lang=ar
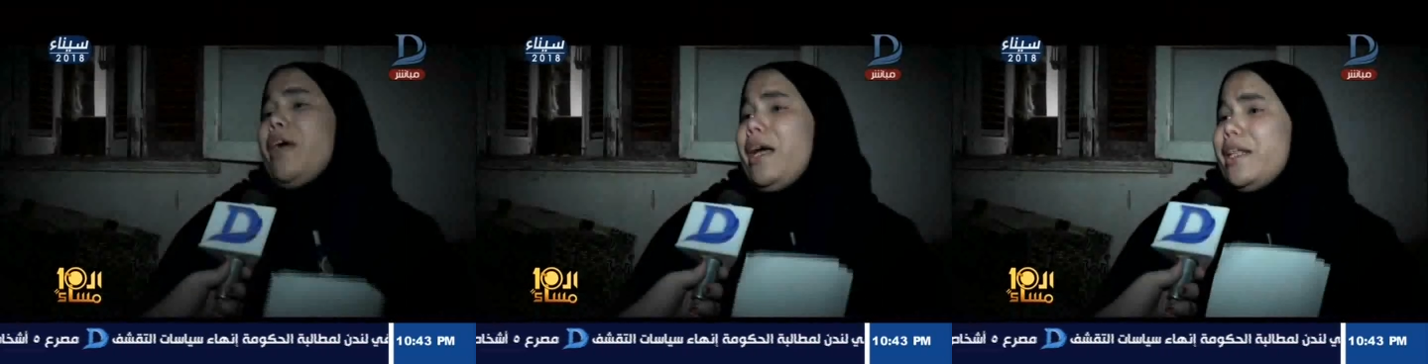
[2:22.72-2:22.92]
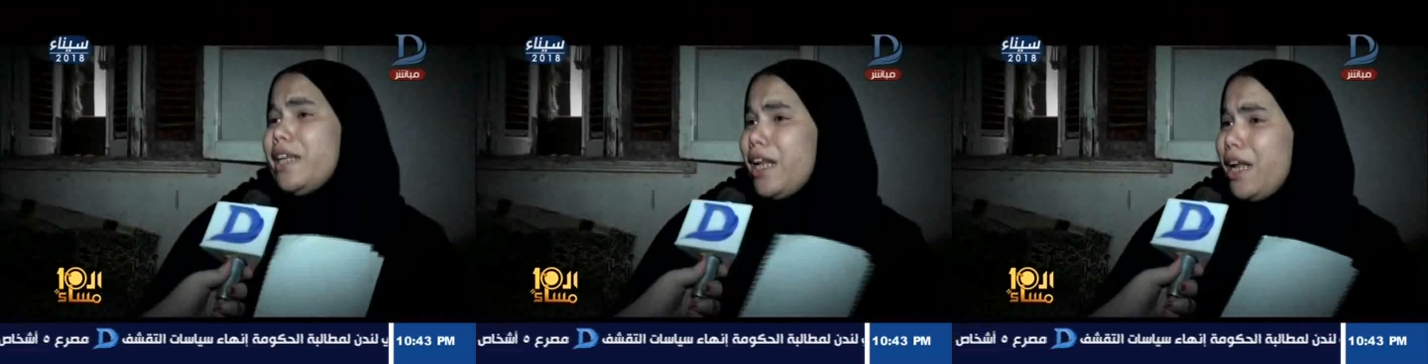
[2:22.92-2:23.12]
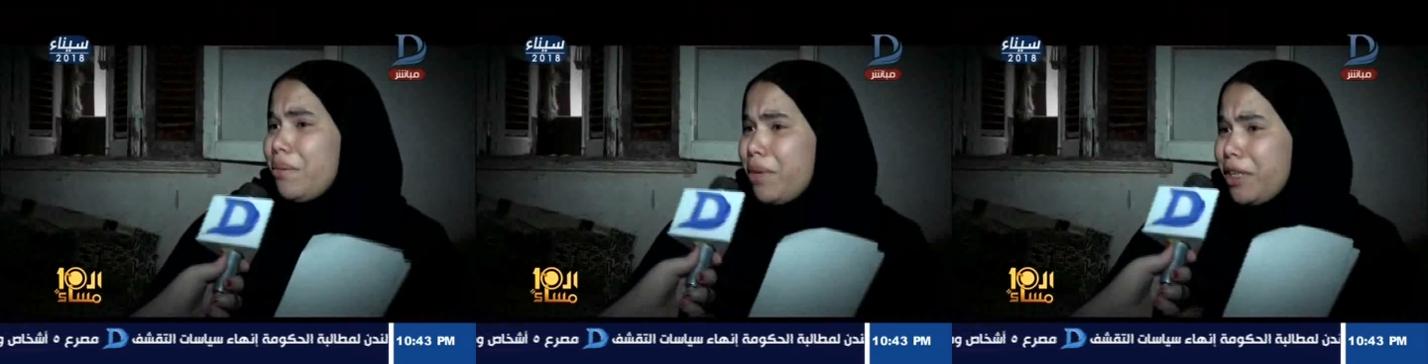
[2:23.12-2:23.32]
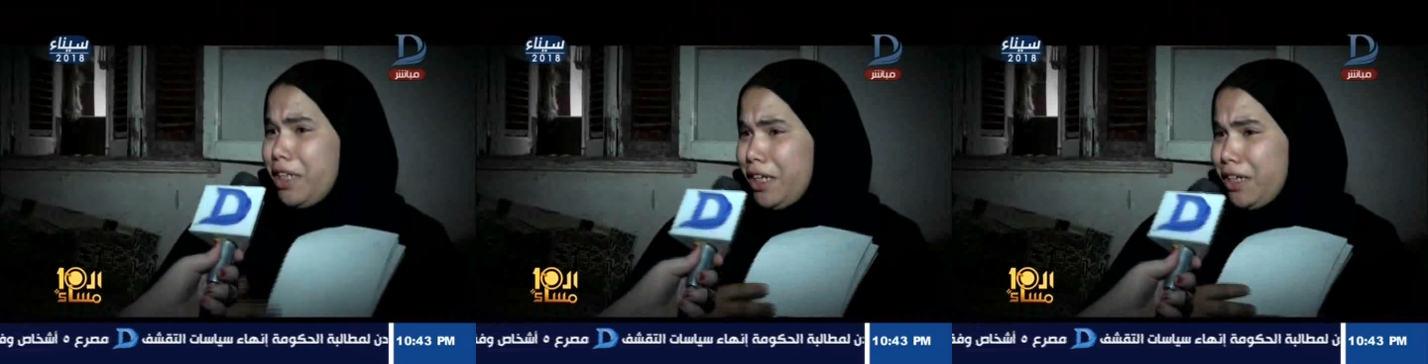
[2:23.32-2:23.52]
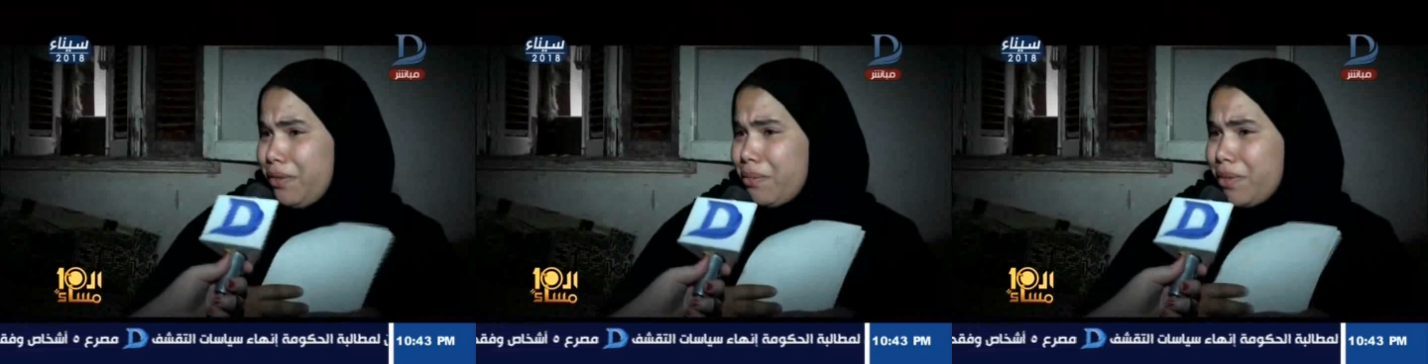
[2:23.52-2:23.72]
عارفه يعني
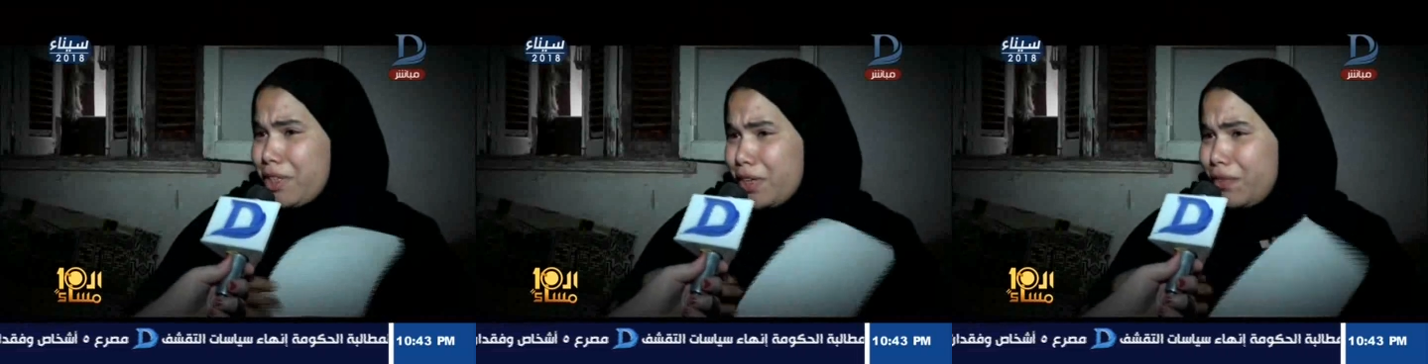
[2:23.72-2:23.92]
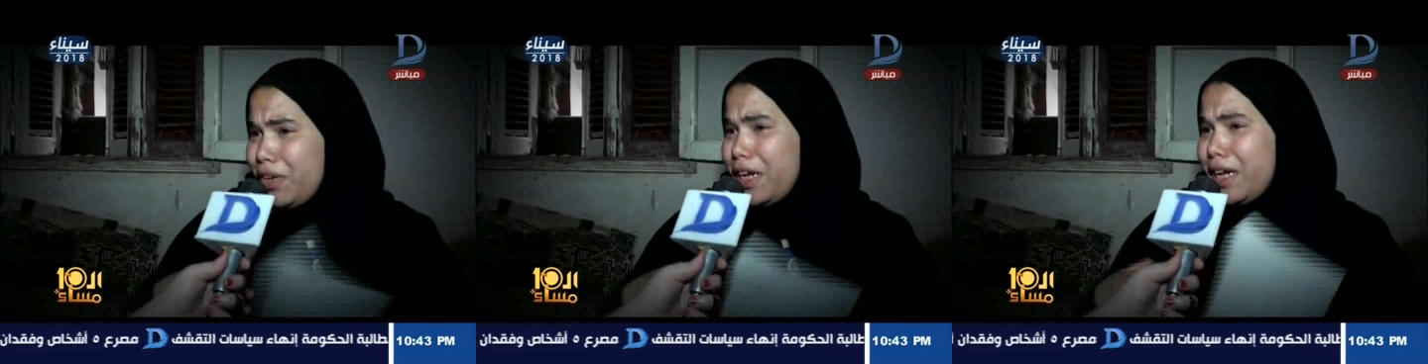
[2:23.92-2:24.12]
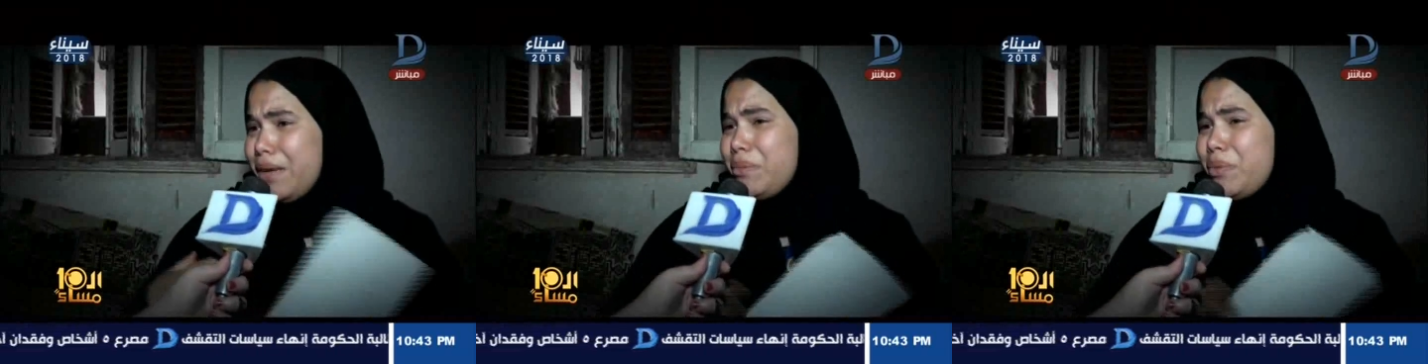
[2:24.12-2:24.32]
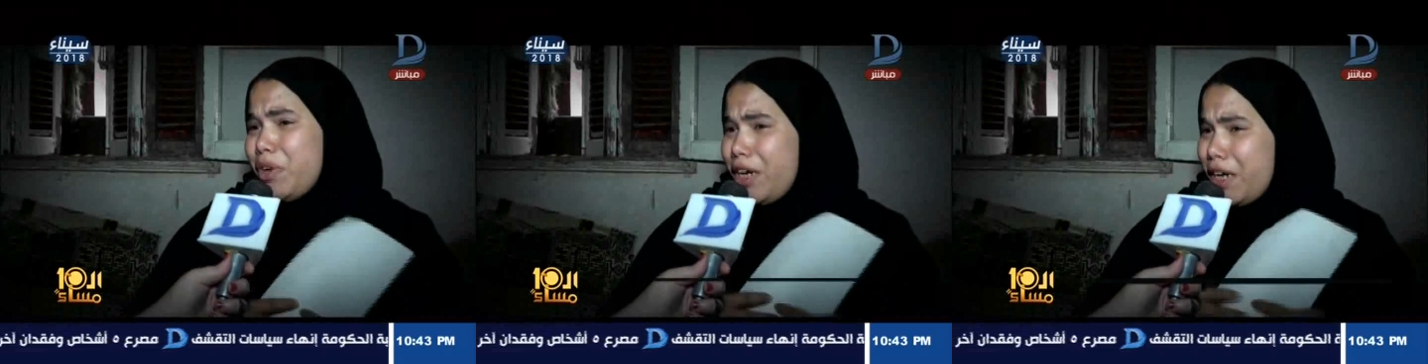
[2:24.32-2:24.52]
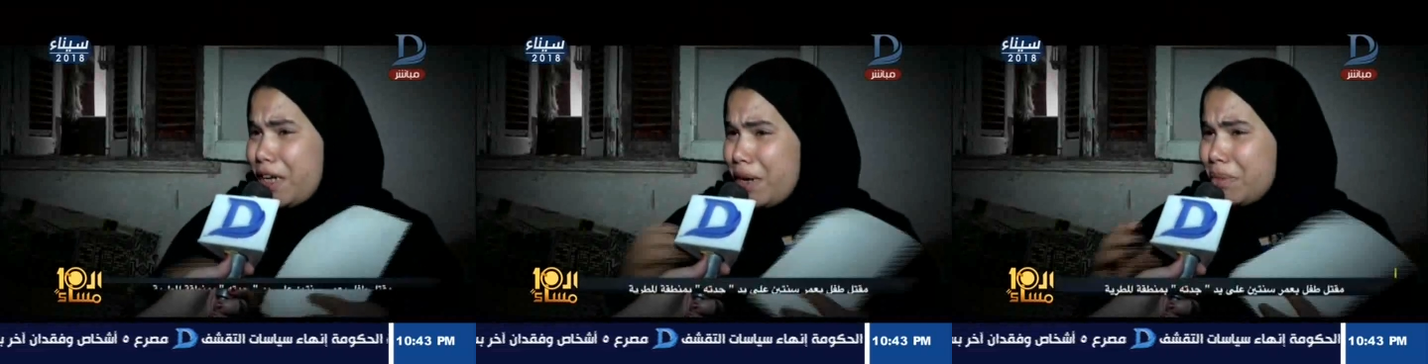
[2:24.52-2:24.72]
لما تعرف من طفلي
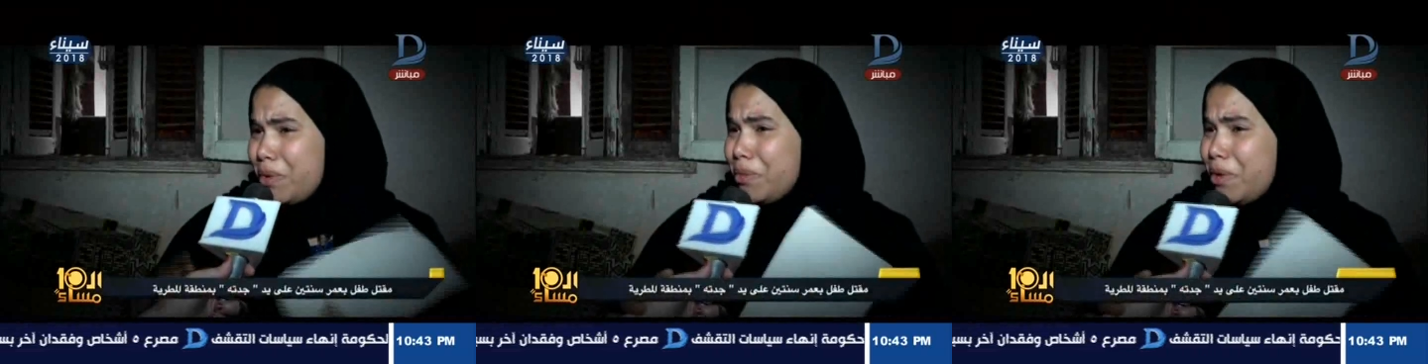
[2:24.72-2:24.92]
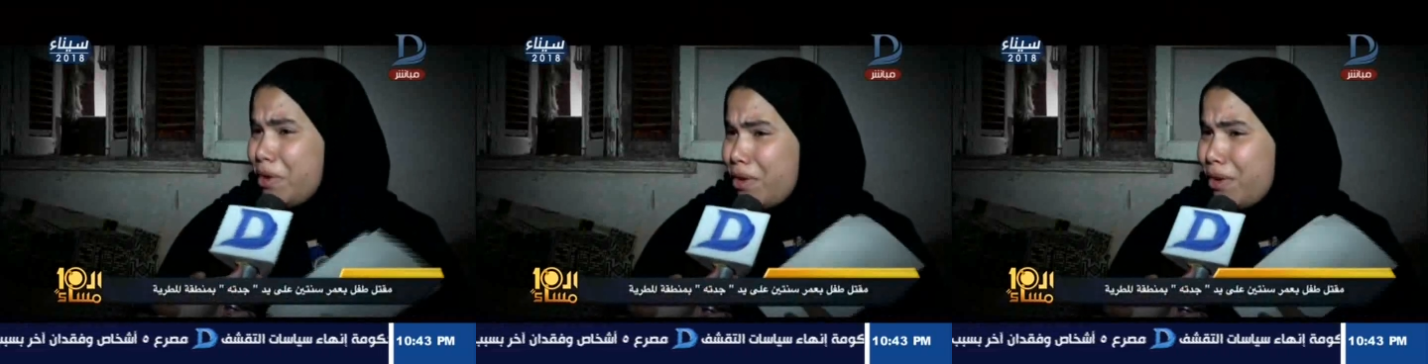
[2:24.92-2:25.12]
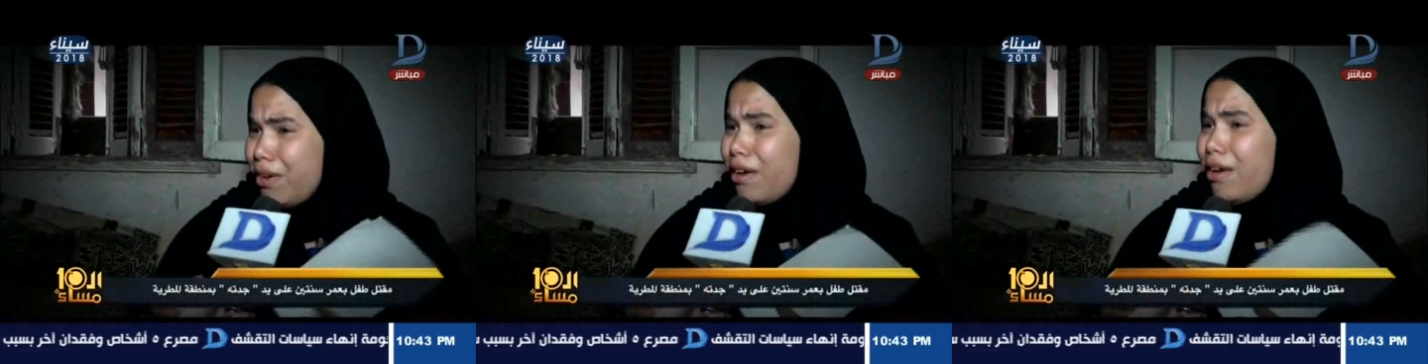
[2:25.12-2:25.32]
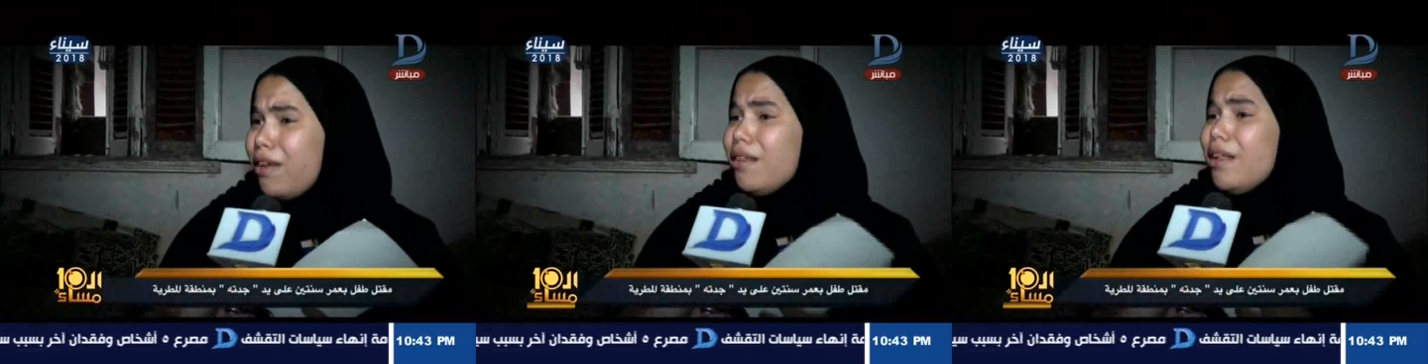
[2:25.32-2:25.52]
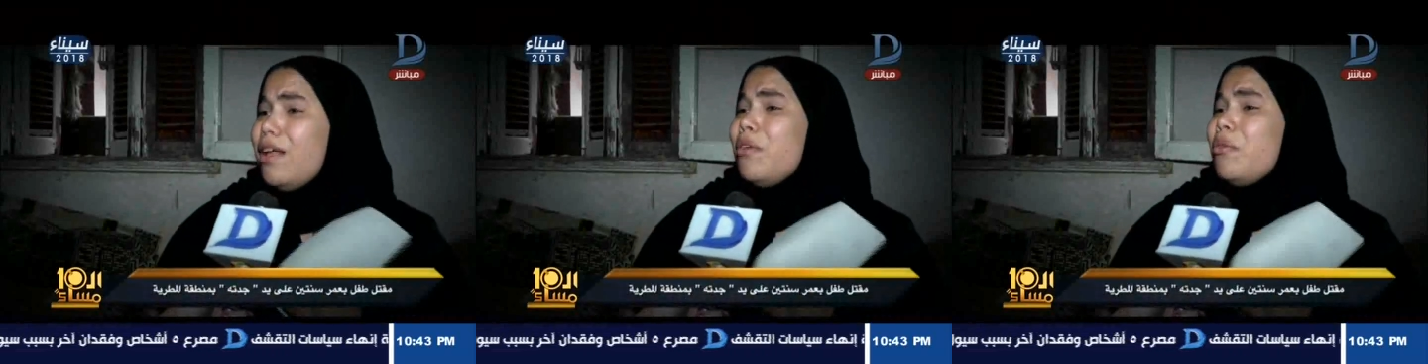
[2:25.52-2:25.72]
كان بيقول لي يا ماما